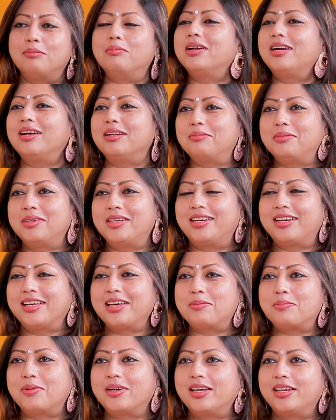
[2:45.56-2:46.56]
நம்மளா நம்மளை
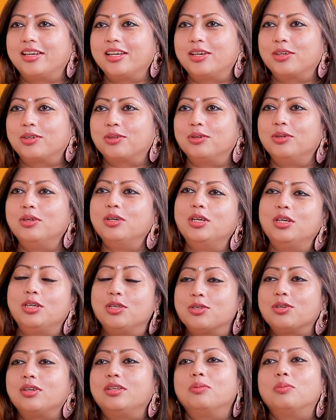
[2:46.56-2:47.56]
ரிட்டையர் பண்ணிக்கிட்டா இருக்கோம்
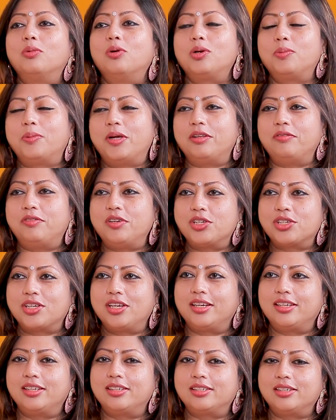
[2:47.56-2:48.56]
ஸோ அது மோர்
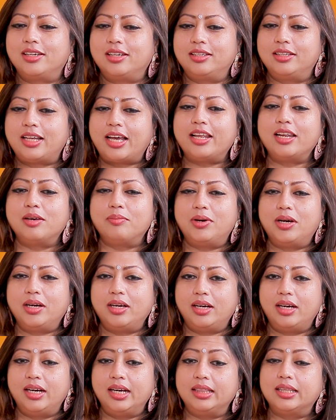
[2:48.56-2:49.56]
பெனிஃபிஷியலாக இருந்துச்சு அது
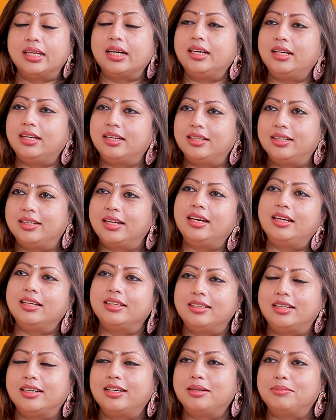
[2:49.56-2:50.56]
தைரியமாக எடுத்தால்
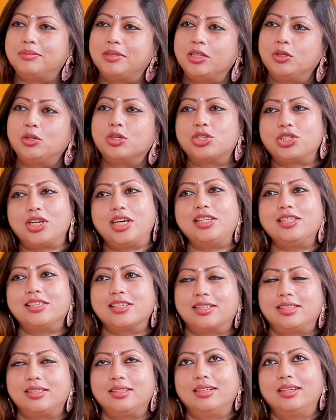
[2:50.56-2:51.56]
நல்லது தான் அப்படின்னு ஒரு
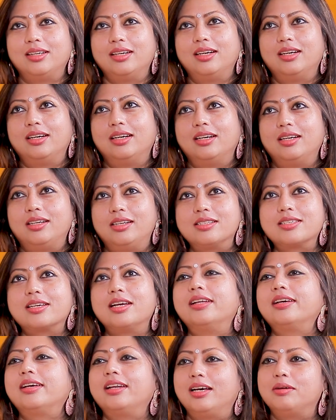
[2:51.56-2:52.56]
சேஞ்சுக்கு
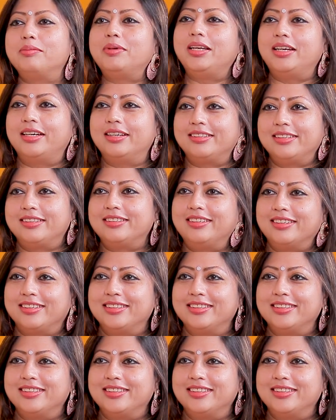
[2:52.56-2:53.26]
ரிஸ்க் எடுக்கலாமேன்னு எடுத்தது